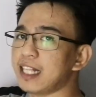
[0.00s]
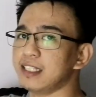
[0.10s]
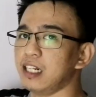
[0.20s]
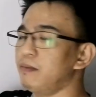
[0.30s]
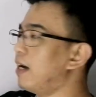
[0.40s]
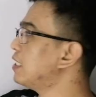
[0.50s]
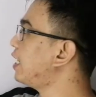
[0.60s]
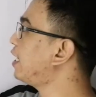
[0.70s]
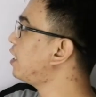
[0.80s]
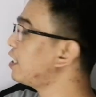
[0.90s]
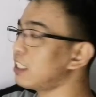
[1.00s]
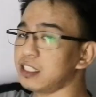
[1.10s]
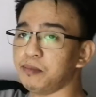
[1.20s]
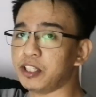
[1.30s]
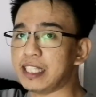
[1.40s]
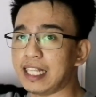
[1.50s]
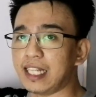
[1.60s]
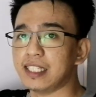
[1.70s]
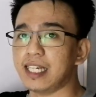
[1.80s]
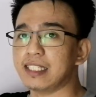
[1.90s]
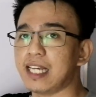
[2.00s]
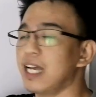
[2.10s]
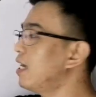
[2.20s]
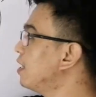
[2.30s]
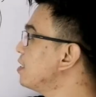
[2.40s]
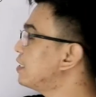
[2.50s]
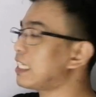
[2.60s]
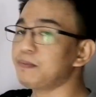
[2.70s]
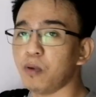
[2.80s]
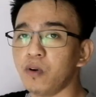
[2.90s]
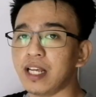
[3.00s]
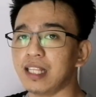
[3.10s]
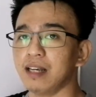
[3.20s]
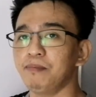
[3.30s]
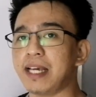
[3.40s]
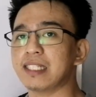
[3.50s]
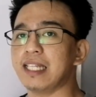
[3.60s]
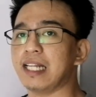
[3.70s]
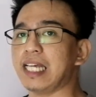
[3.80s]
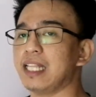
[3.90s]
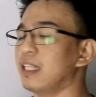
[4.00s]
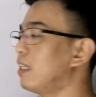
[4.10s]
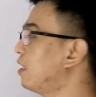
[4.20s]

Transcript: natin sa labas, ay dinidistribute natin isa-isa sa exponent ng base natin.